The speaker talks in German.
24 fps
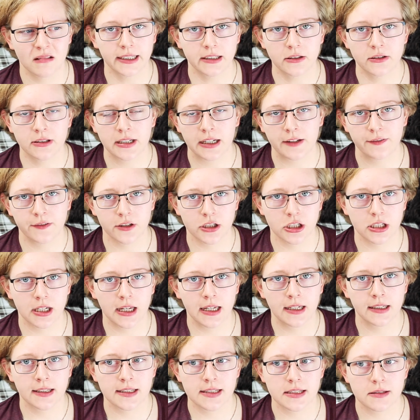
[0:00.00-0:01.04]
Ich kann total
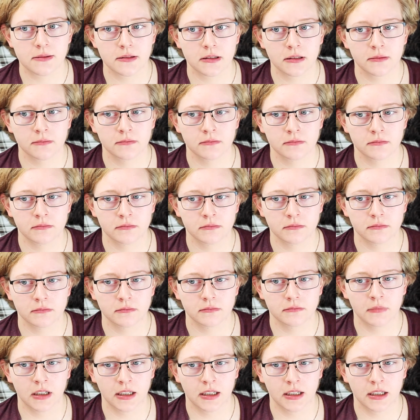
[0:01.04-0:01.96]
verstehen, dass ähm,